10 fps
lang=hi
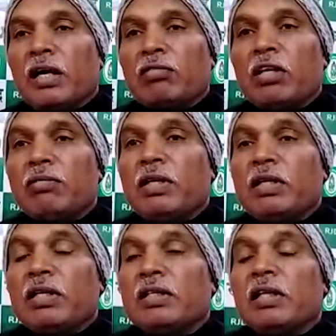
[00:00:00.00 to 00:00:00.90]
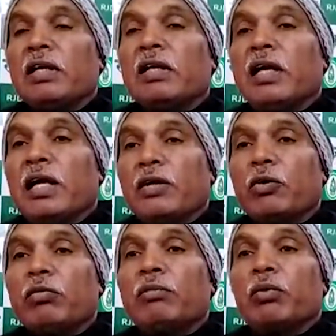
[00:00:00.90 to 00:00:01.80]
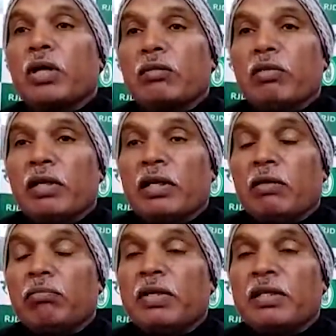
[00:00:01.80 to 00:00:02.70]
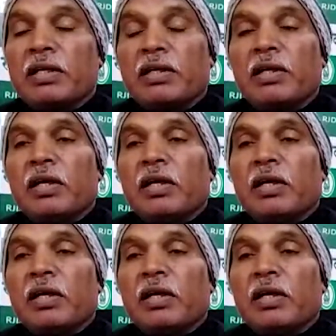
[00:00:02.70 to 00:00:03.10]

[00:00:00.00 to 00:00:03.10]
अभी भी कितने न्यायालयों में मुकदमे लंबित हैं